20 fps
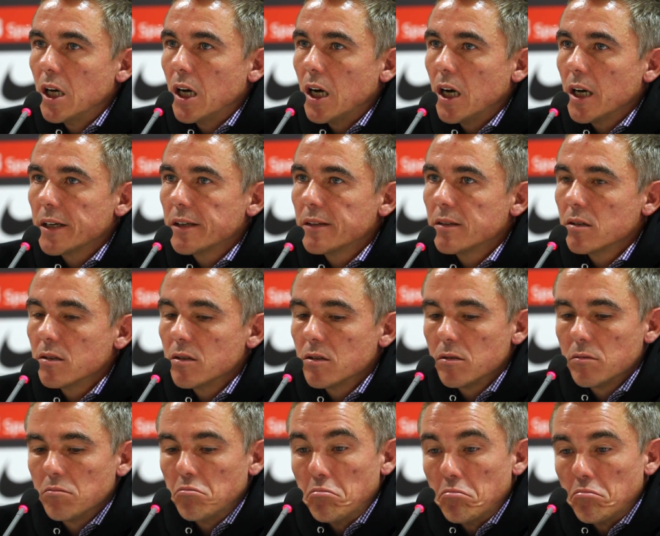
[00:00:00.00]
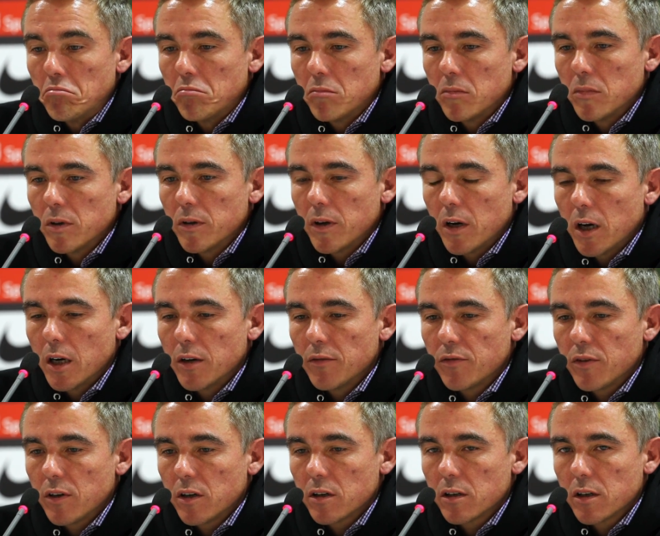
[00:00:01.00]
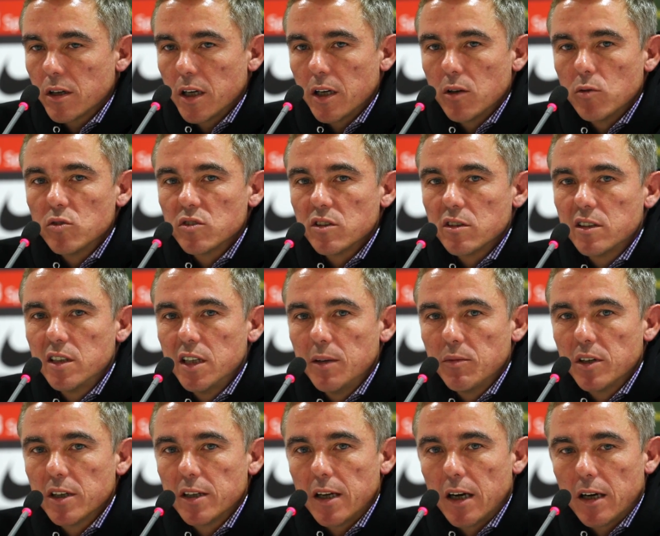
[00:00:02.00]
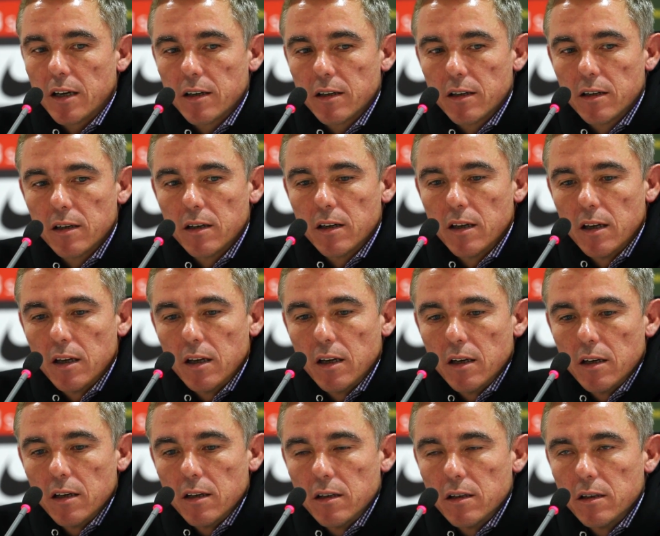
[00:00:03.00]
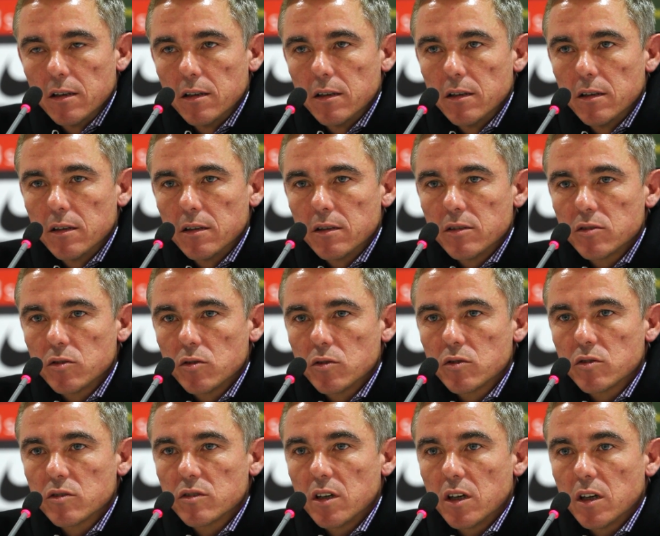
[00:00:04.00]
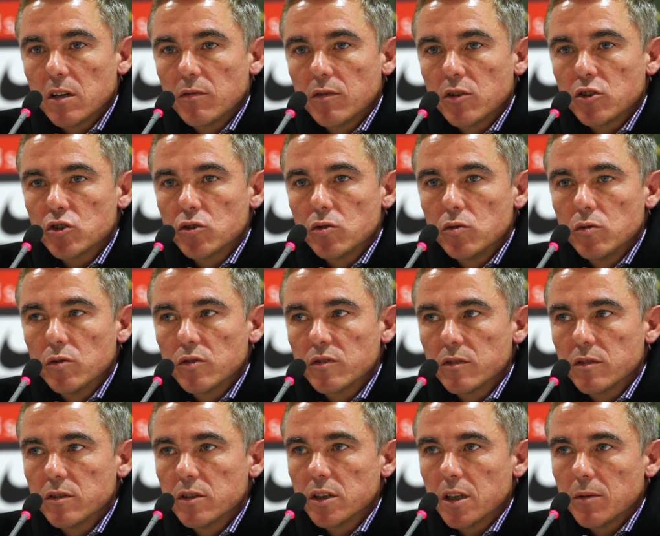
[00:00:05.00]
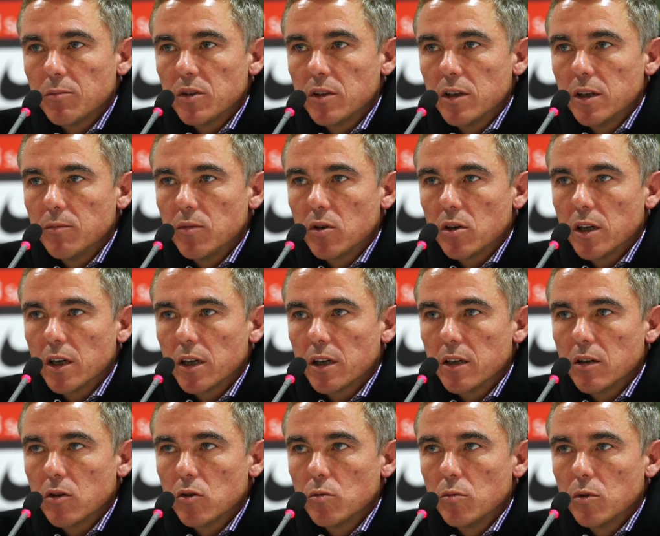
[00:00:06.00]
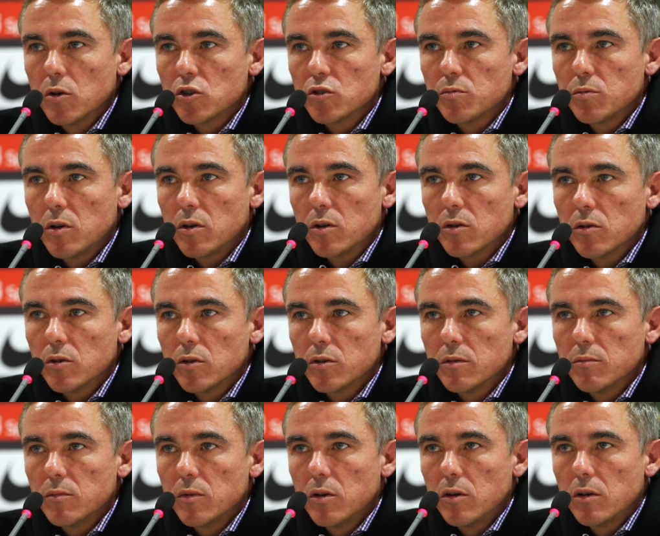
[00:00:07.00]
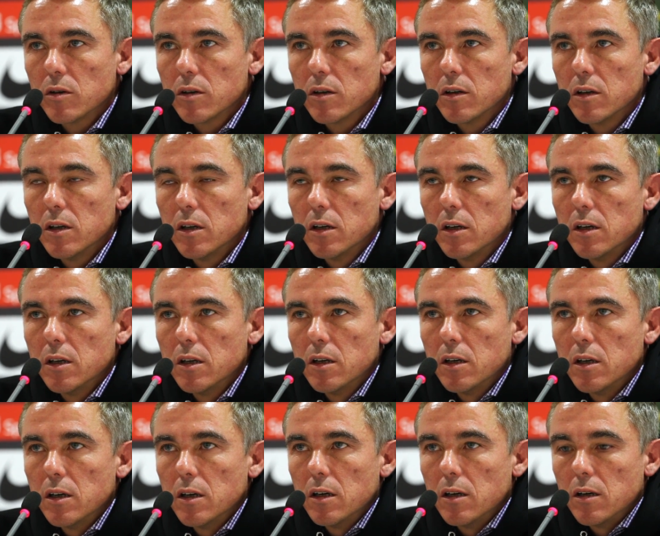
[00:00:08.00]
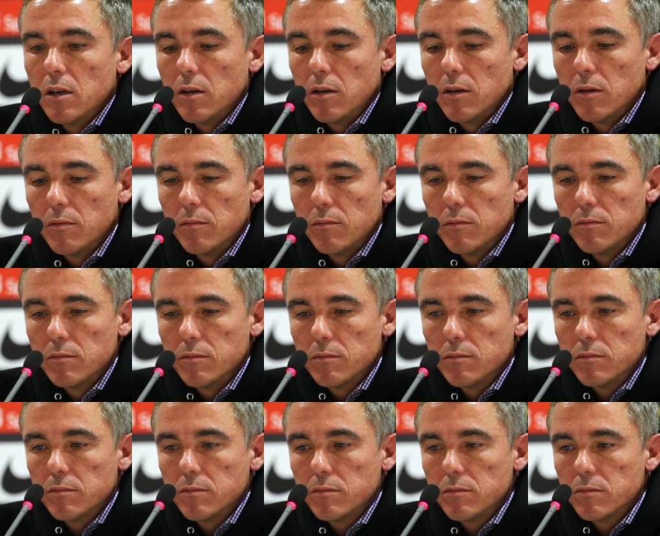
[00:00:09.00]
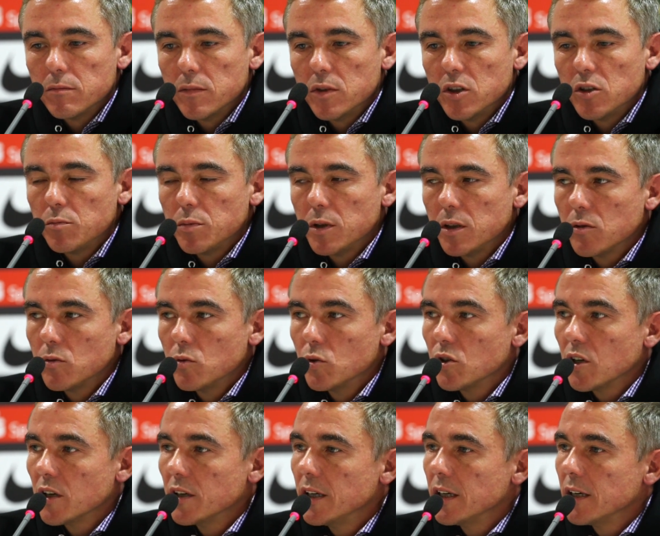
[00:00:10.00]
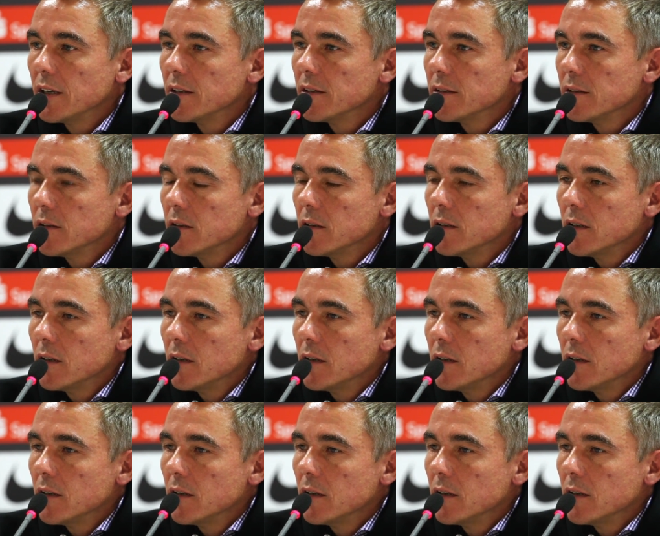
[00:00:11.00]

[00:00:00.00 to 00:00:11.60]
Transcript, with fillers: er hat einfach gegen unseren Teamgedanken äh, sozusagen verstoßen. Ich habe mit ihm auch länger darüber gesprochen heute Morgen. Ähm, ich bin guter Dinge,